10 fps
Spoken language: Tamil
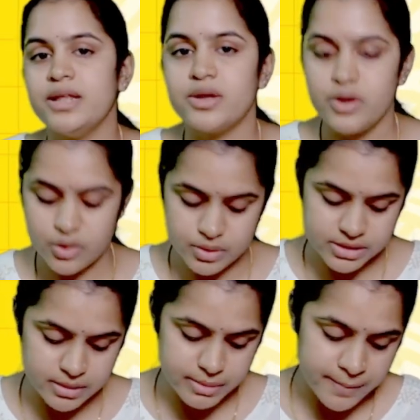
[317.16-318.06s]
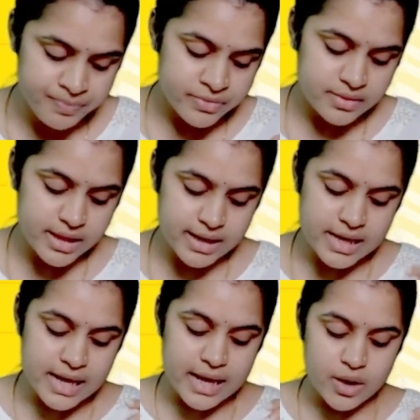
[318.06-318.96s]
இருக்கிற ஒரு கொஸ்டின்ப்பா தென்
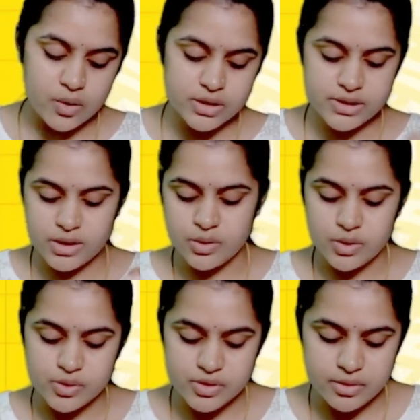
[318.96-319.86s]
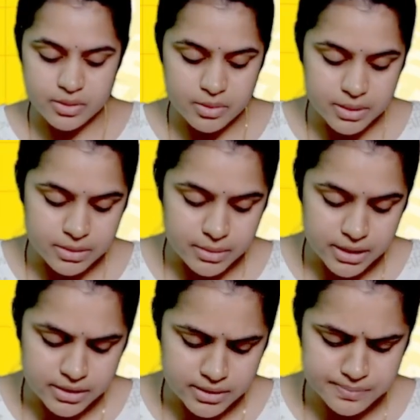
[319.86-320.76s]
ரோல்ஸ்லோ ரோல்ஸ்லேயும் வந்து பார்த்திங்கன்னா
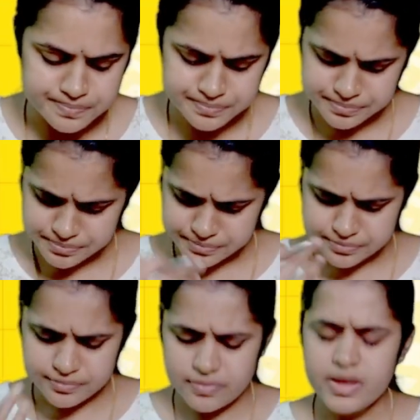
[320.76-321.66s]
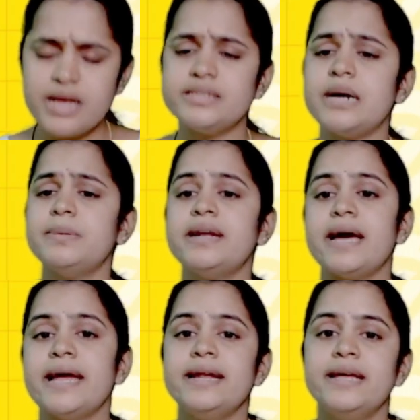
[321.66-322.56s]
சாப்டர்
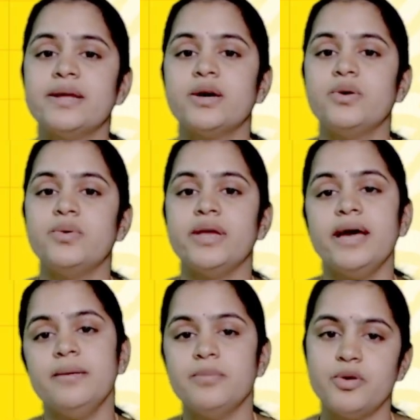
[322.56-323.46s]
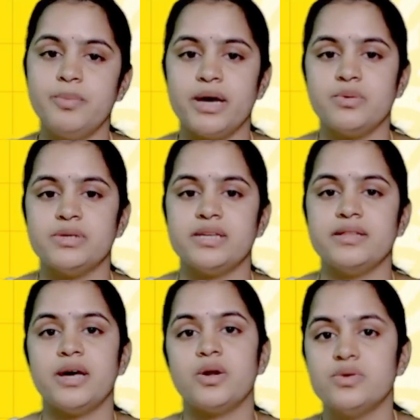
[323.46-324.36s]
நயனில் இருக்கக்கூடிய புக் பேக் கொஷின்
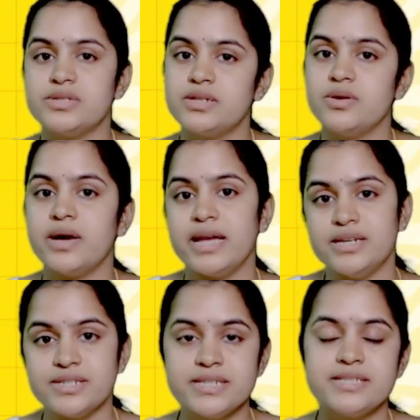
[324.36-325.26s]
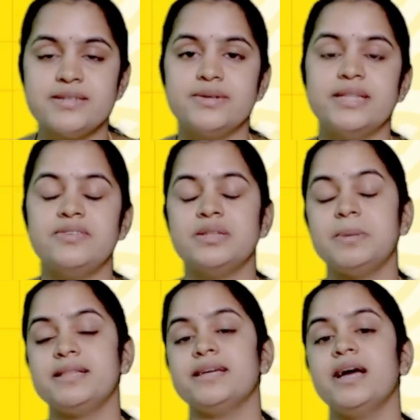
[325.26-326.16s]
தான் ரவுல்ஸ்லோ ஹென்ட்ரிஸ்லோ தென் வந்து
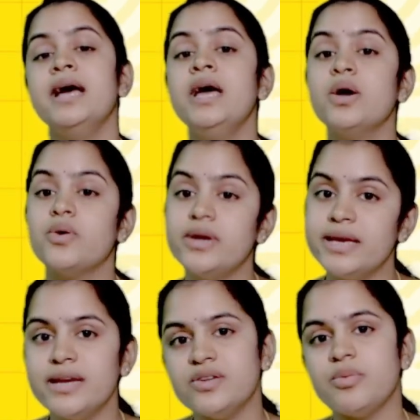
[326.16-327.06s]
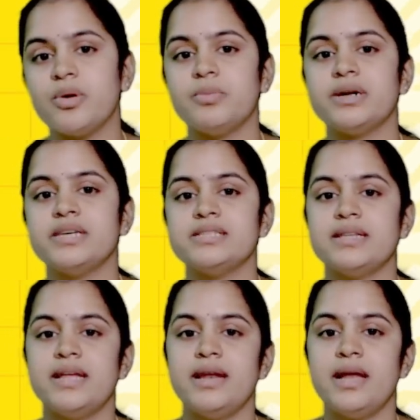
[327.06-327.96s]
பார்த்தீங்கன்னா கொலிகேட்டிவ் ப்ராப்பர்ட்டிஸ்
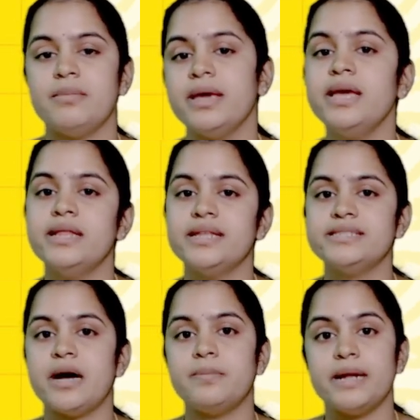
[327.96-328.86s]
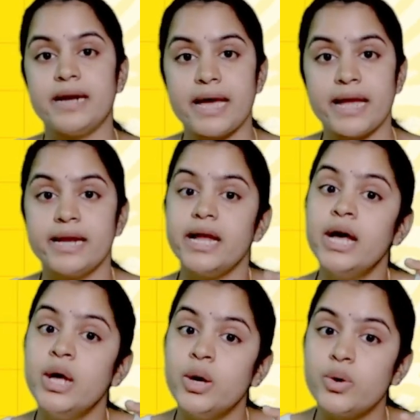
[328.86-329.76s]
அதெல்லாமே இந்த சாப்டர் நயனில்
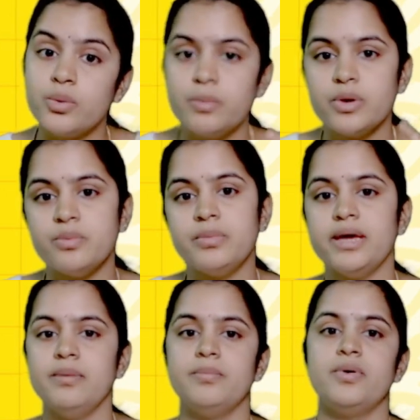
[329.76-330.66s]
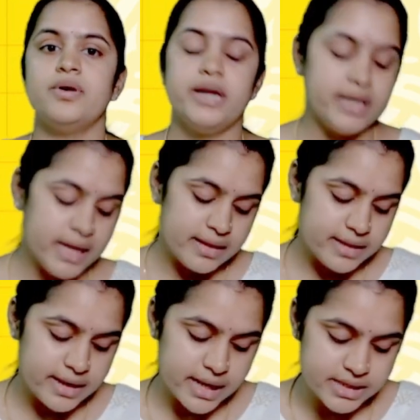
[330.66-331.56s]
ரொம்ப ரொம்ப இம்பார்ட்டன்ட்
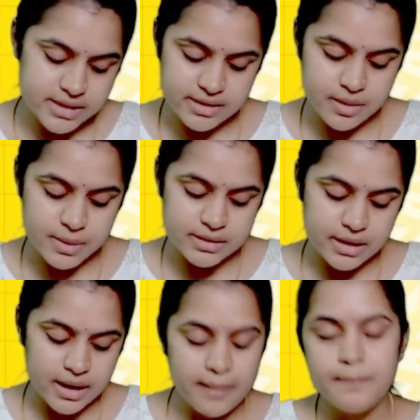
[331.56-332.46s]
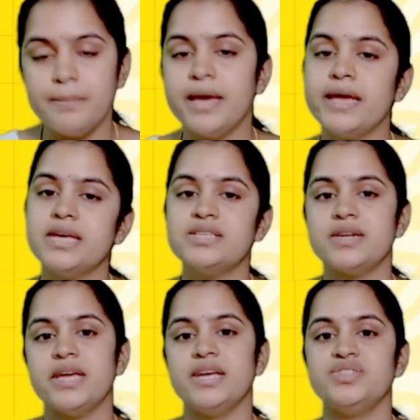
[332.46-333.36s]
தென் நெக்ஸ்ட் என்னென்னு பார்த்தீங்கன்னா பேயஸ்
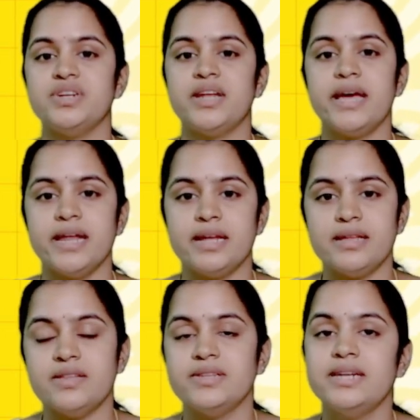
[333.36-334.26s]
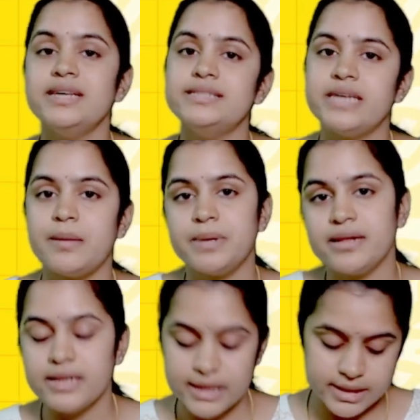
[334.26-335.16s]
ரியேஜன்னா என்னது அது வந்துட்டு சாப்டர்
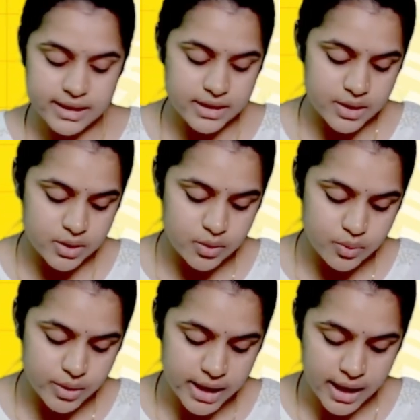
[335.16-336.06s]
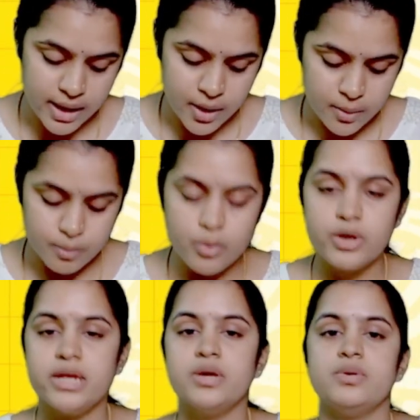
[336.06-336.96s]
தேர்ட்டீனில் இருக்கக்கூடிய
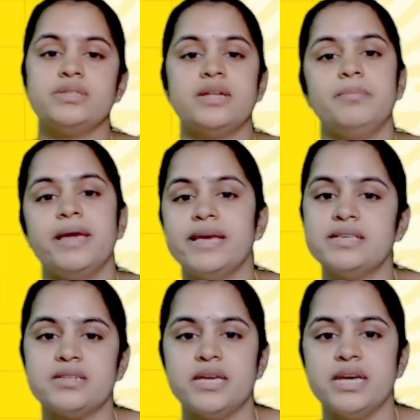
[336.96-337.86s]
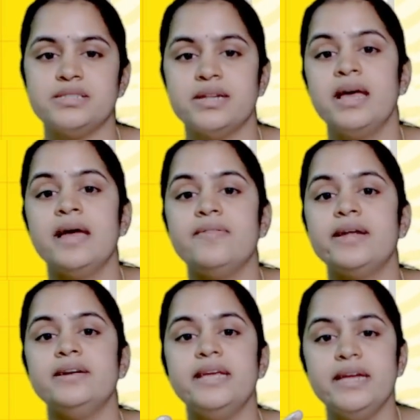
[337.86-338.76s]
புக்கின் கொஸ்டின் பேயஸ் ரியேஜன்
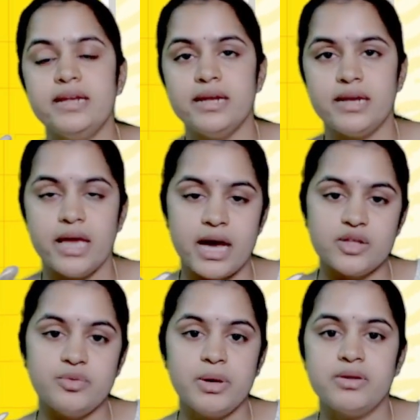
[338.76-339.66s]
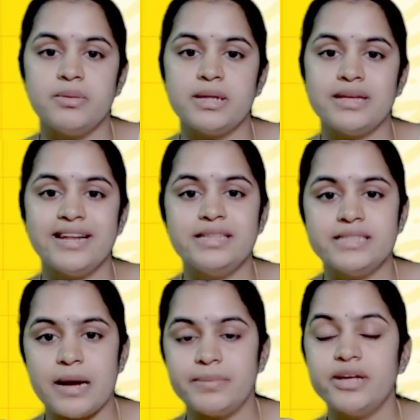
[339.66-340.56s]
தென் டிடிடி அதுவுமே வந்து பார்த்தீங்கன்னா
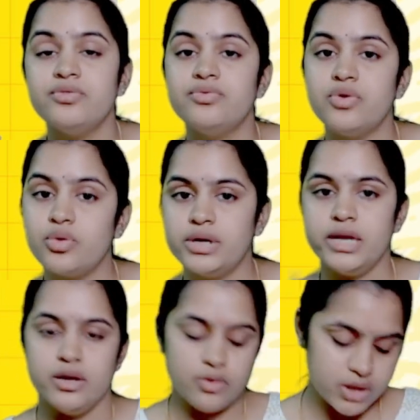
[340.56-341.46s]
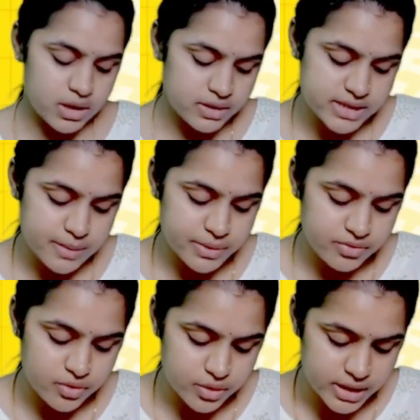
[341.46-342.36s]
சாப்டர் ஃபோர்டீன் ஓகேவா சாப்டர்
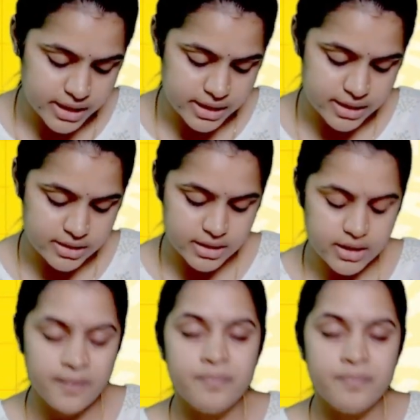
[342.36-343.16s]
ஃபோர்டீனில் இருந்துட்டு